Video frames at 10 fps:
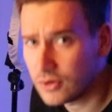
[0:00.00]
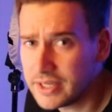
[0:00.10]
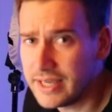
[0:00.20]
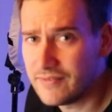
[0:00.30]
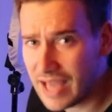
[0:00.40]

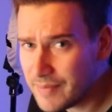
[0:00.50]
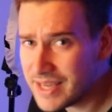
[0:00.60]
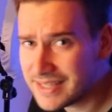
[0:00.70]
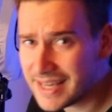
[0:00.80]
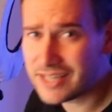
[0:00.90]
Okay, wir haben
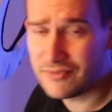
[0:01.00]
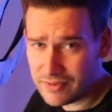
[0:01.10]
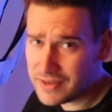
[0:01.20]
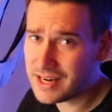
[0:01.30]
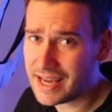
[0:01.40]
ja gesagt,
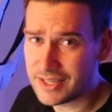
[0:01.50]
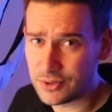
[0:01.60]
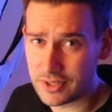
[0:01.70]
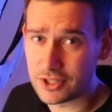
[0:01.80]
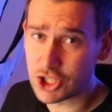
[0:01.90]
wenn wir
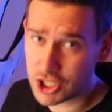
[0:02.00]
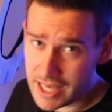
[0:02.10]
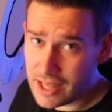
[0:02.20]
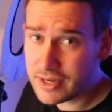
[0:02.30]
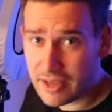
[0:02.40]
Gleichungen
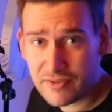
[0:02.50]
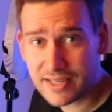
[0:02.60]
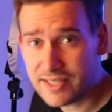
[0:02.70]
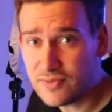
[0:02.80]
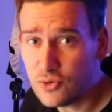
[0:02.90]
schnell und
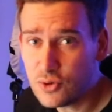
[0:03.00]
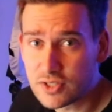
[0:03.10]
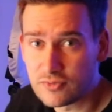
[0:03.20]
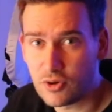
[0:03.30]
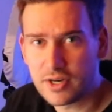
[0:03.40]
effektiv
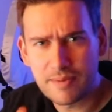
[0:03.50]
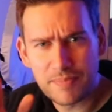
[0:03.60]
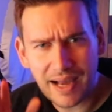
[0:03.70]
lösen wollen, dann